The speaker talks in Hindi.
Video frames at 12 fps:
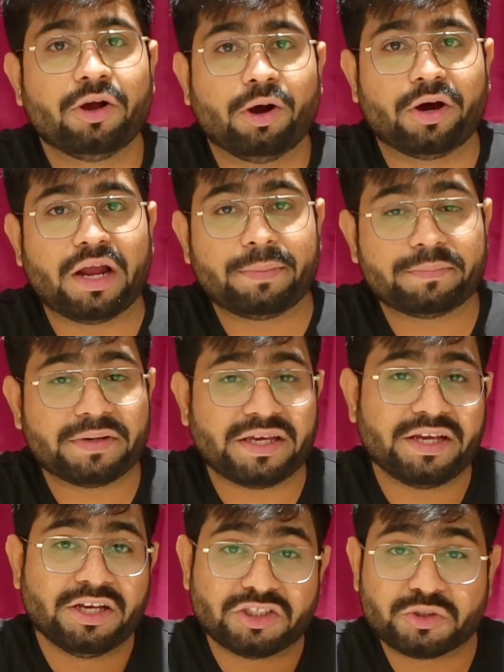और आप
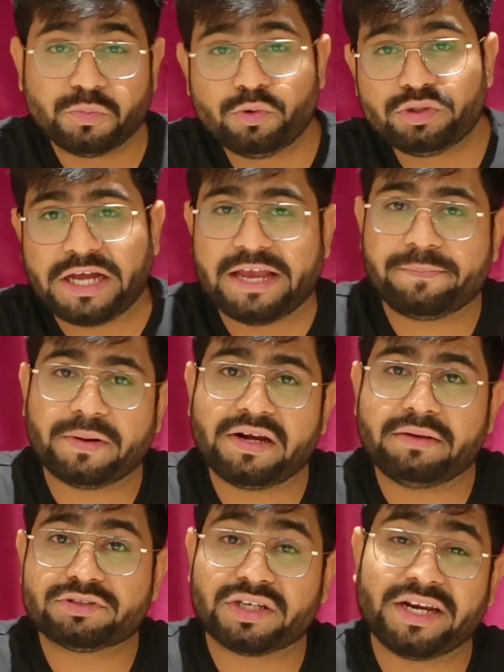अपने स्मूथ हाइपर
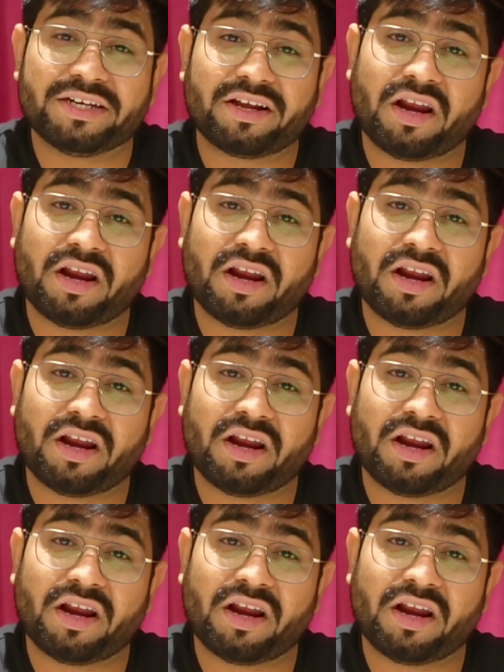लैप्स क्रिएट